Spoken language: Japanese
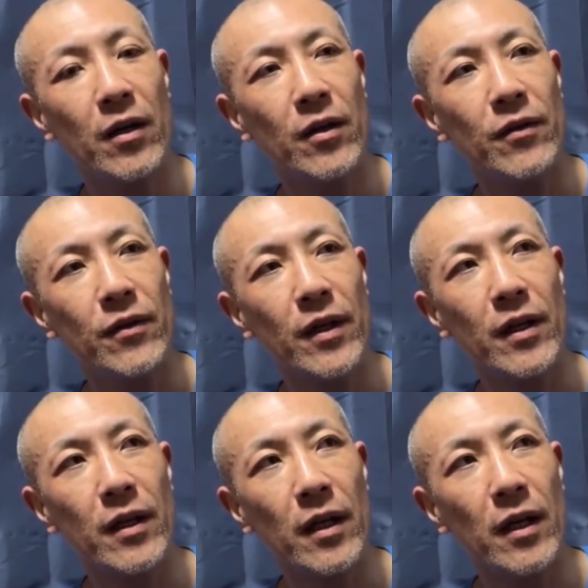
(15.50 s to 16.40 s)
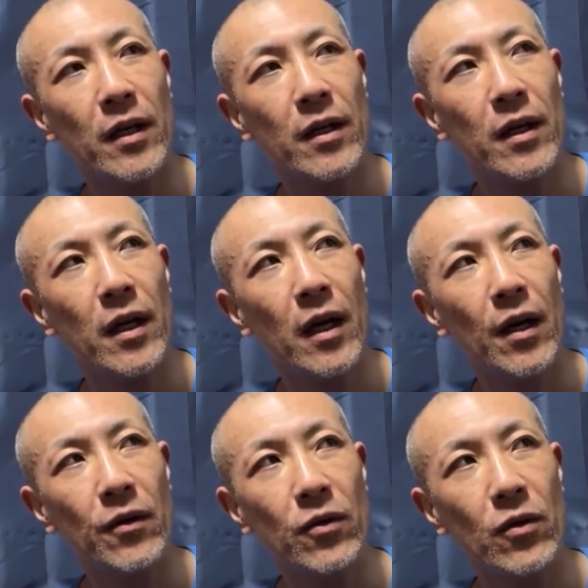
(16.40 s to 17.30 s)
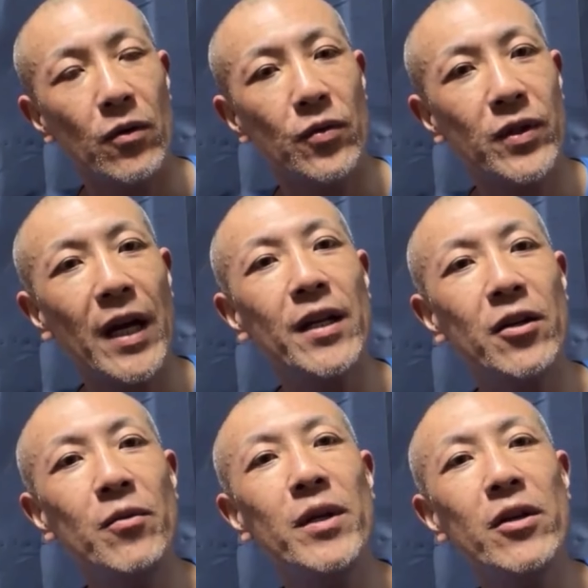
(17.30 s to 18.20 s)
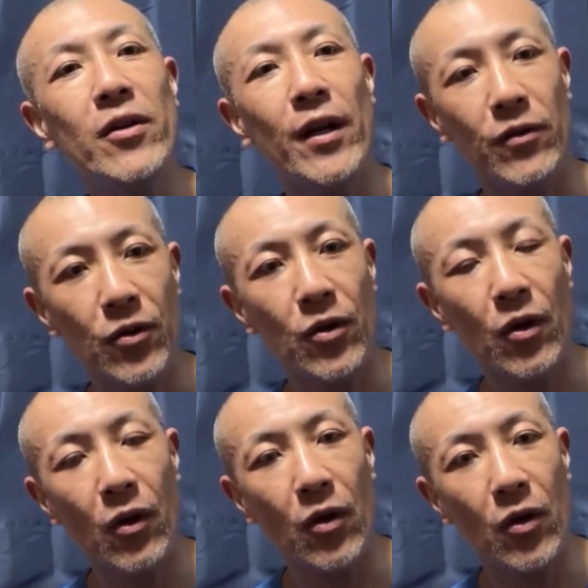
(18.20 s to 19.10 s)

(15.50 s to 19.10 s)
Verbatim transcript: なんか、あの、二人組ぐらいの